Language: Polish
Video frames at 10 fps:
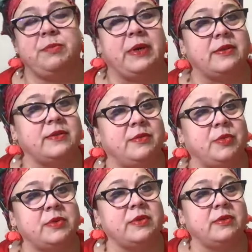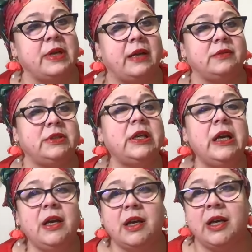bardzo emocjonalni,
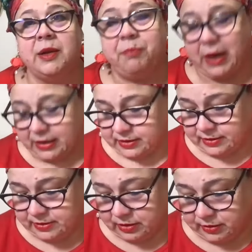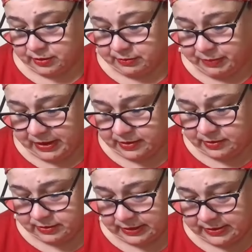e, bardzo,
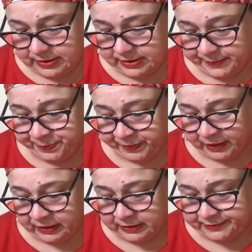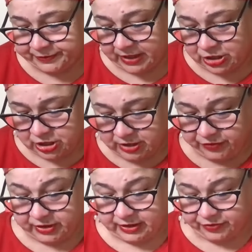bardzo tacy mm, e,
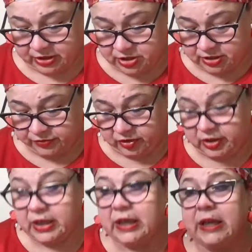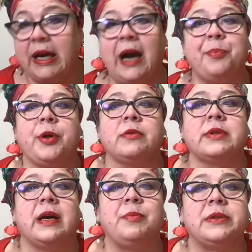wrażliwi, nadwrażliwi, a
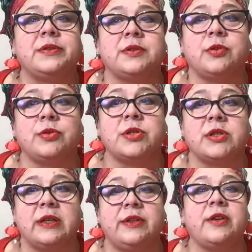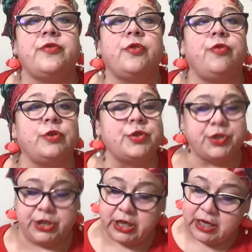piątka będzie troszeczkę
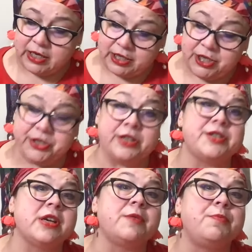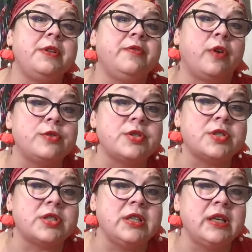nerwowości i
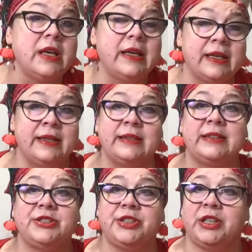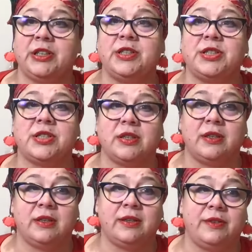niecierpliwości e, gdzieś e,
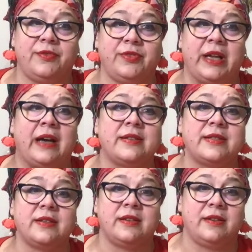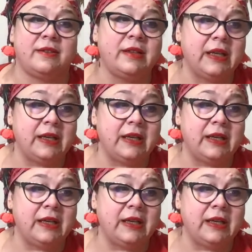w nas e,